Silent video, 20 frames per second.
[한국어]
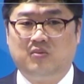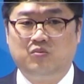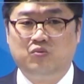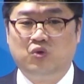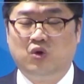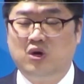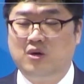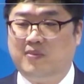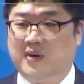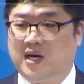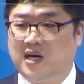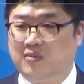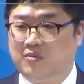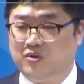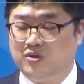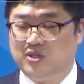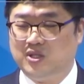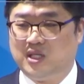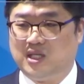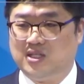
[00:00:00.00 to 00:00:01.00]
무
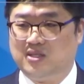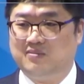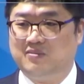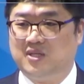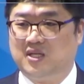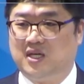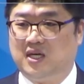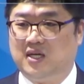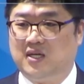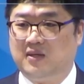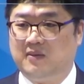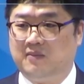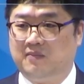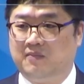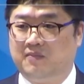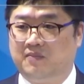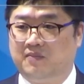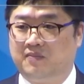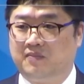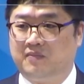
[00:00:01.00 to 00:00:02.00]
바라보는지 아십니까?
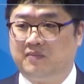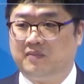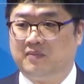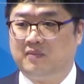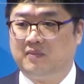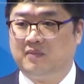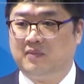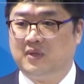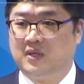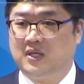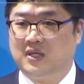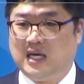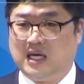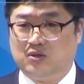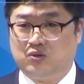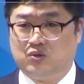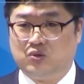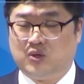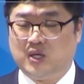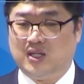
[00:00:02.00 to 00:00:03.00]

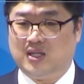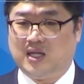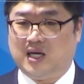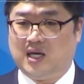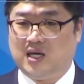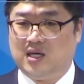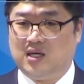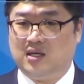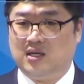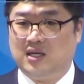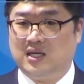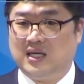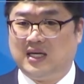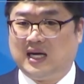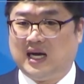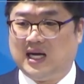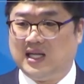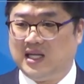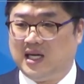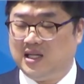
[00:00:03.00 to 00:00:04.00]
약속의 땅
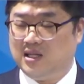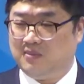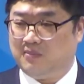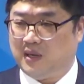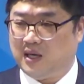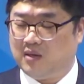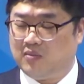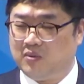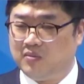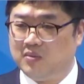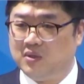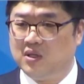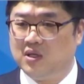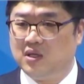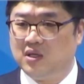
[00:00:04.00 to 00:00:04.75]
가나안을 바라봅니다.